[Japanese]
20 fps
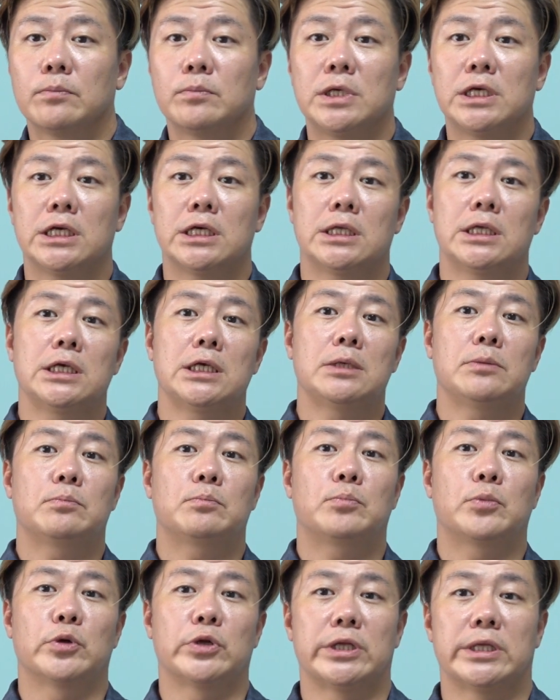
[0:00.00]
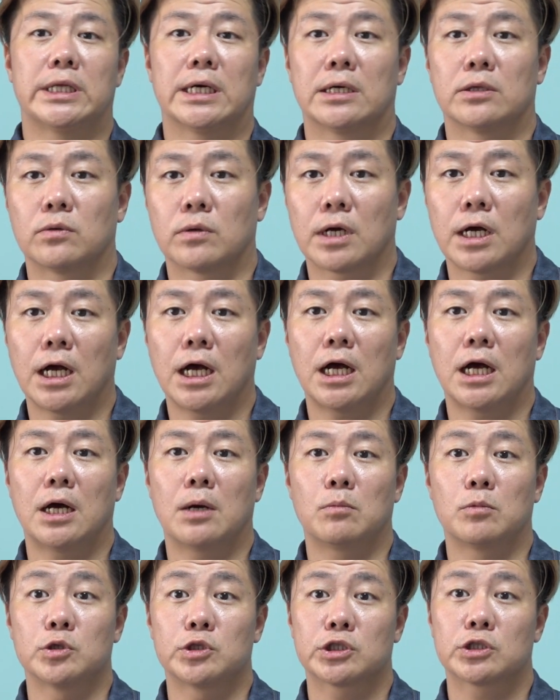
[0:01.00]
右にポリターノ
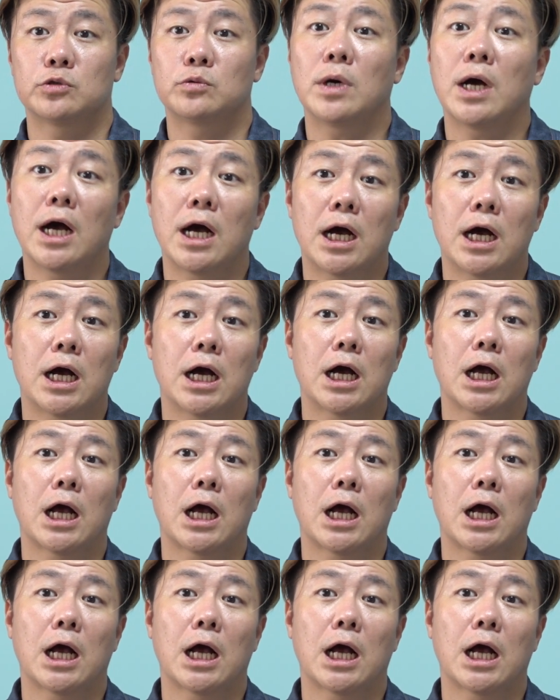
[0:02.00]
かもしくは